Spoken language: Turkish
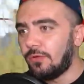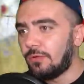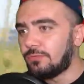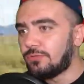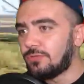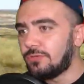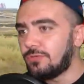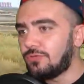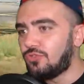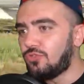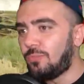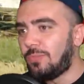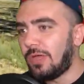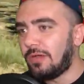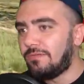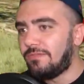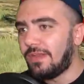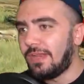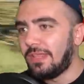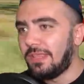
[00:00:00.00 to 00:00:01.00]
görüyor musunuz?
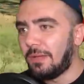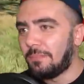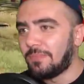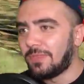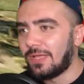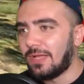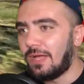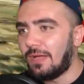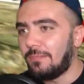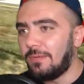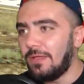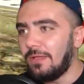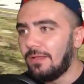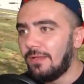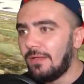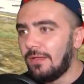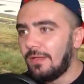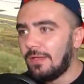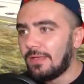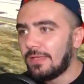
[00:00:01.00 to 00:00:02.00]
Süper fren yaptık abi.
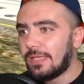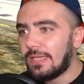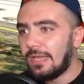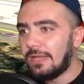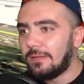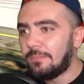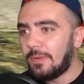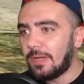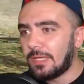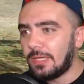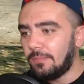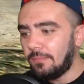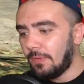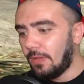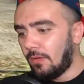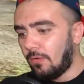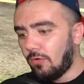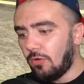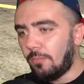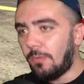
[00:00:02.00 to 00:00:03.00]
Gelin bakayım.
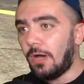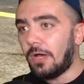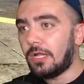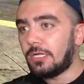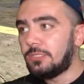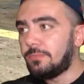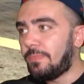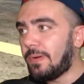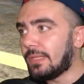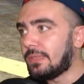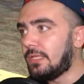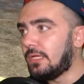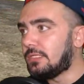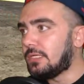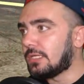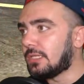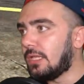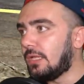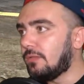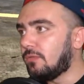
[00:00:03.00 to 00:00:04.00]
Oğlum aracım
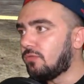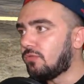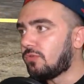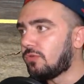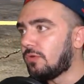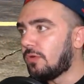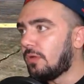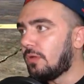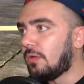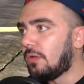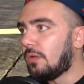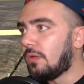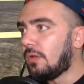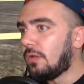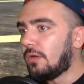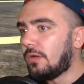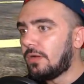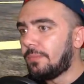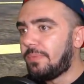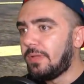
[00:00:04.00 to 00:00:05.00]
patlayacak lan dur.
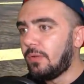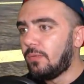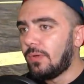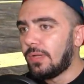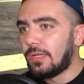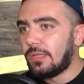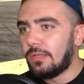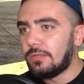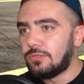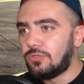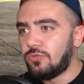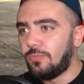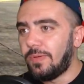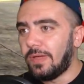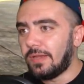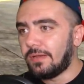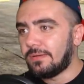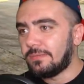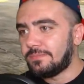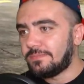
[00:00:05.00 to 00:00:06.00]
Repair vehicle
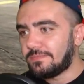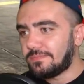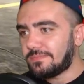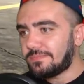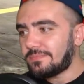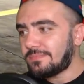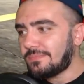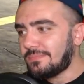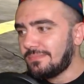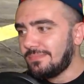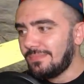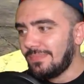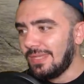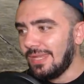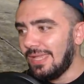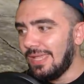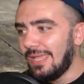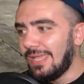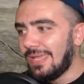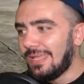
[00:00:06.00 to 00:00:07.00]
süper.
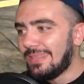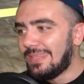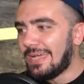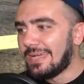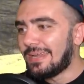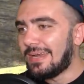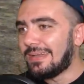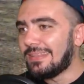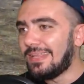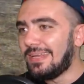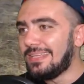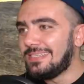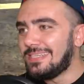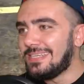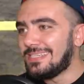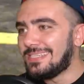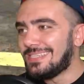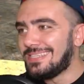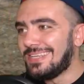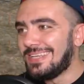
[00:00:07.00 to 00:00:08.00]
Tekrar
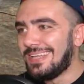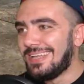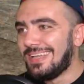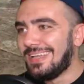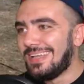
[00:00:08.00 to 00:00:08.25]
deneyeceğiz.